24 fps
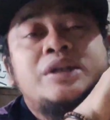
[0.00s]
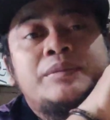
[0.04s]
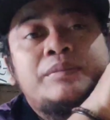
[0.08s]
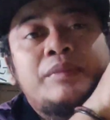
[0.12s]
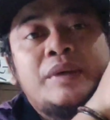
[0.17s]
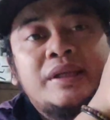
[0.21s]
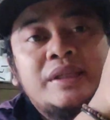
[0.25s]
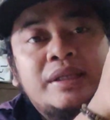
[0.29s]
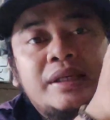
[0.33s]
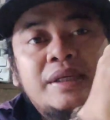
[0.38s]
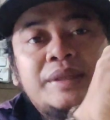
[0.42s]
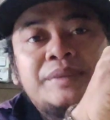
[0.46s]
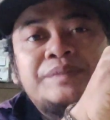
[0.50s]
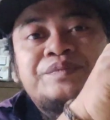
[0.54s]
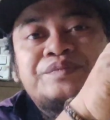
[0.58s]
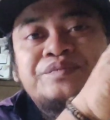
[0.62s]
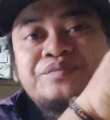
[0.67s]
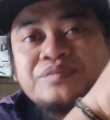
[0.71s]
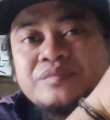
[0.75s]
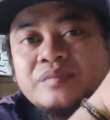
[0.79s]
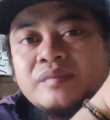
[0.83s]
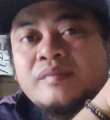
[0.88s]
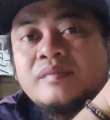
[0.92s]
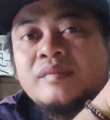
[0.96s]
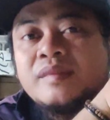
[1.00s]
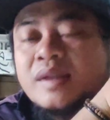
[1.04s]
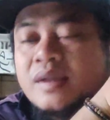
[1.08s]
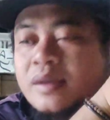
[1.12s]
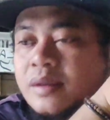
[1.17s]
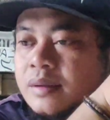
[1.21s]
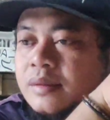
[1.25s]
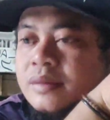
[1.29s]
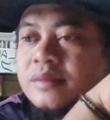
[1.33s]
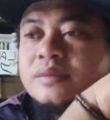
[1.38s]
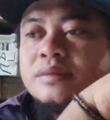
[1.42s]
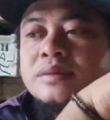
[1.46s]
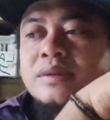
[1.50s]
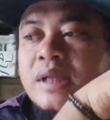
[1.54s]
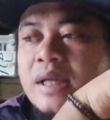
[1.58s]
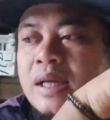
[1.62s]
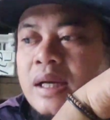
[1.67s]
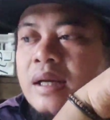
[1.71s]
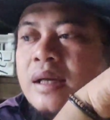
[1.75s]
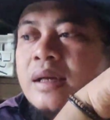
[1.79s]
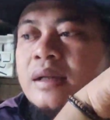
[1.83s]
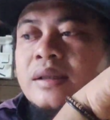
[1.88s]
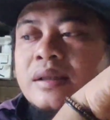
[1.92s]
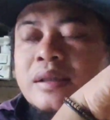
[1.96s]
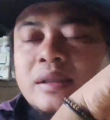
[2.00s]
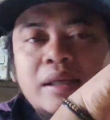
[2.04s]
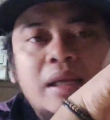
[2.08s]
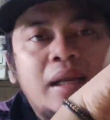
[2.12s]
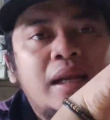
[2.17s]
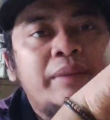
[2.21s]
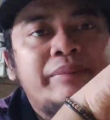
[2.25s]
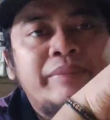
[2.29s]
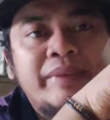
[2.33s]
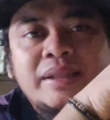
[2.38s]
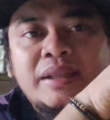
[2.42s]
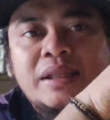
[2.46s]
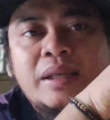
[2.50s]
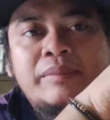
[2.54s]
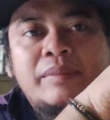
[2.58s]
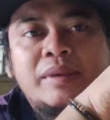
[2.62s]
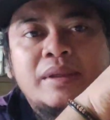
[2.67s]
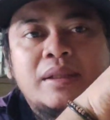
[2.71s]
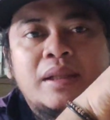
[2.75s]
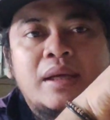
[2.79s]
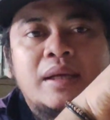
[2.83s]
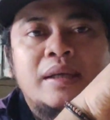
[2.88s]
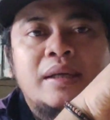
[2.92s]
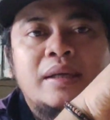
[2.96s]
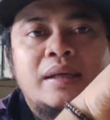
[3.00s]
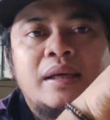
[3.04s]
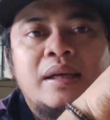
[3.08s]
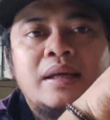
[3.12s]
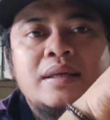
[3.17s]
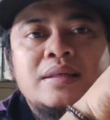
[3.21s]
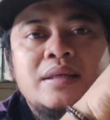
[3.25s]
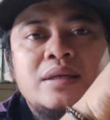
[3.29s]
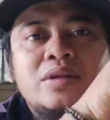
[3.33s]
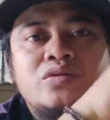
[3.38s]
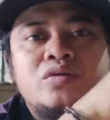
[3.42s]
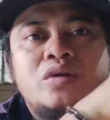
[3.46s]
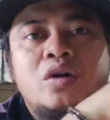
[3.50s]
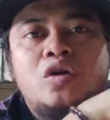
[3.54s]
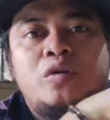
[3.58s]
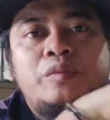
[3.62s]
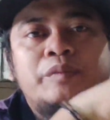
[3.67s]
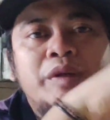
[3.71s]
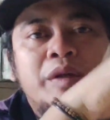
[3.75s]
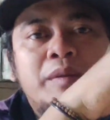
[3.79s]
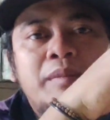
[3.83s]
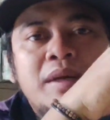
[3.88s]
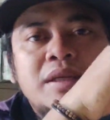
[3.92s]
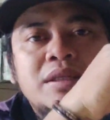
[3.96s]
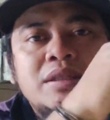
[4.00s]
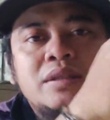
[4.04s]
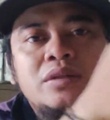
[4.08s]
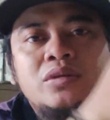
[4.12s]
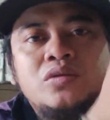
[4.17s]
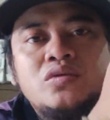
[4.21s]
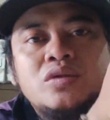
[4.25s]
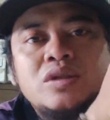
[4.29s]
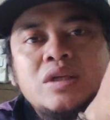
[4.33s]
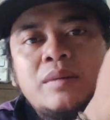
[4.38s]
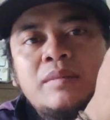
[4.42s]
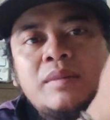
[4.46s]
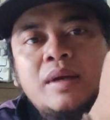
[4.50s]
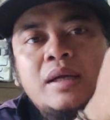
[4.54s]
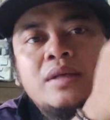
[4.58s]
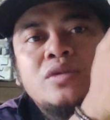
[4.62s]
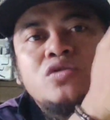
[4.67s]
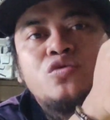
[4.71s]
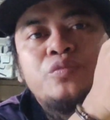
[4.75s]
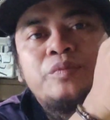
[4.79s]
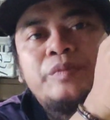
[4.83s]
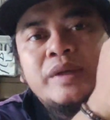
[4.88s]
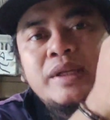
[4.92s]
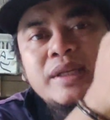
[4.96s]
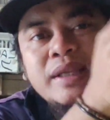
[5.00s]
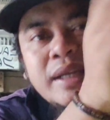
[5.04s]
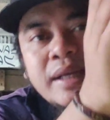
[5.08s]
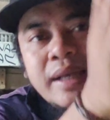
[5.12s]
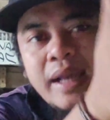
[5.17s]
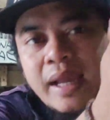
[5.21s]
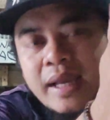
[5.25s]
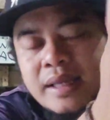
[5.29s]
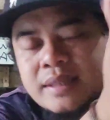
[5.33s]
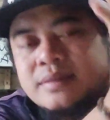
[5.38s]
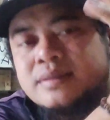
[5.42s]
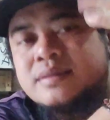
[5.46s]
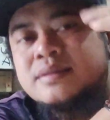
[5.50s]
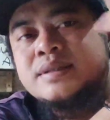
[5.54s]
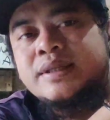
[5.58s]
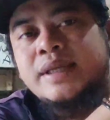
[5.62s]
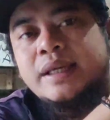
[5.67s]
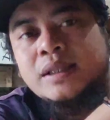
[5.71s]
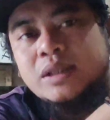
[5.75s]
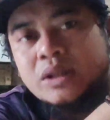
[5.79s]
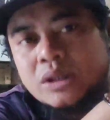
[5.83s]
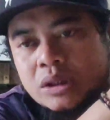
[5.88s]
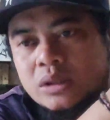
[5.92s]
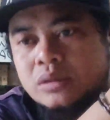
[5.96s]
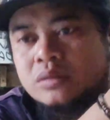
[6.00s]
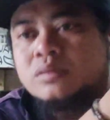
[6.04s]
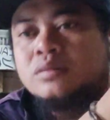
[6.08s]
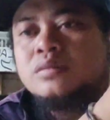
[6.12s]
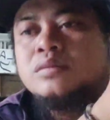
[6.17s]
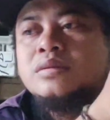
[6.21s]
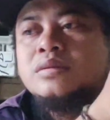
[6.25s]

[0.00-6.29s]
kedepannya ya tidak lambat-lambat lagi karena saya juga konfirmasi terus sama supirnya guys gitu